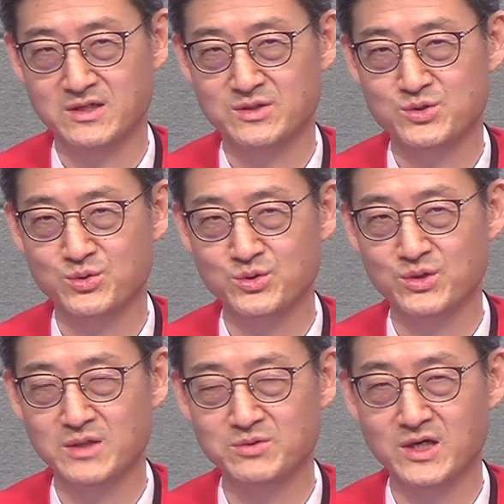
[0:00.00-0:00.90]

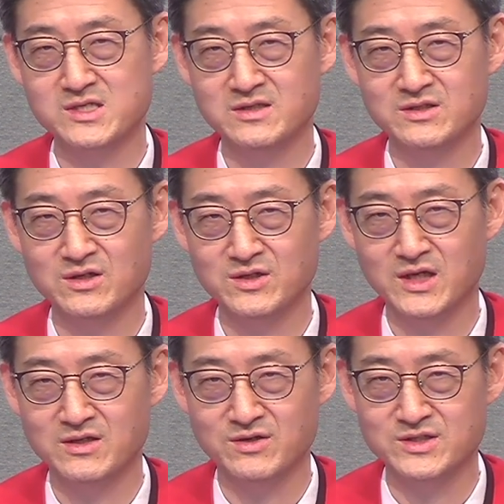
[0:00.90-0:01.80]
종려나무 가지를
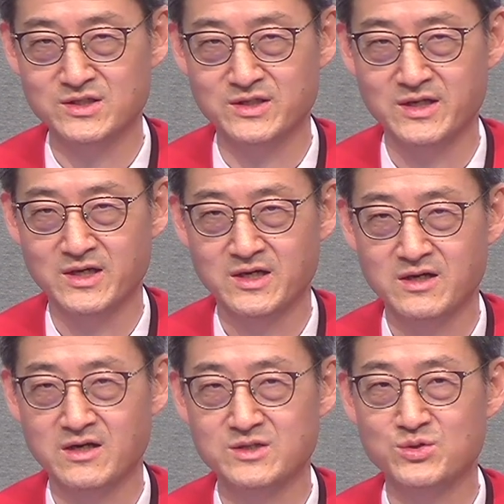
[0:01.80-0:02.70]
흔들었다는 것은
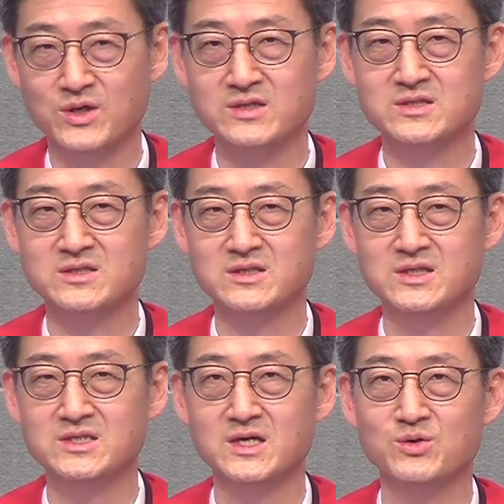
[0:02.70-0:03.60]
그리스도가
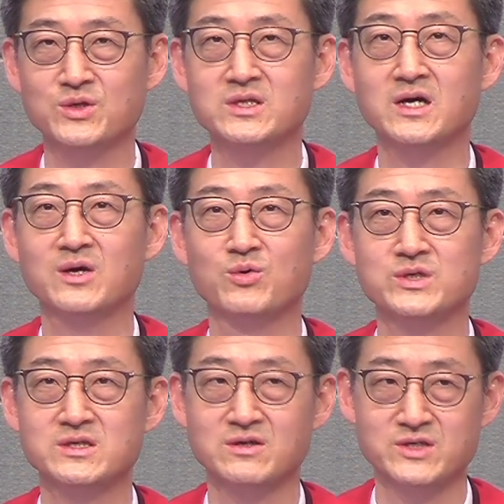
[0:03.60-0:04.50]
승리자로 이 땅에
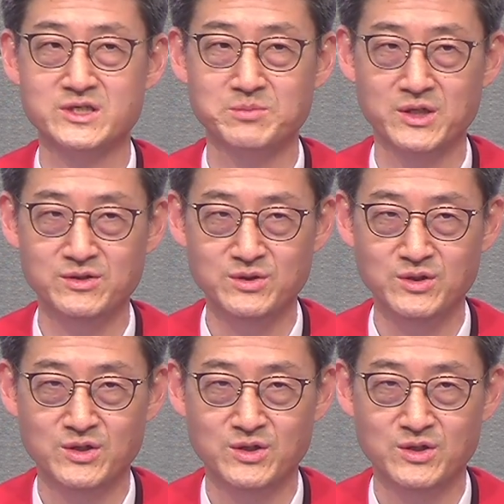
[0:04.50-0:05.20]
오신 것이며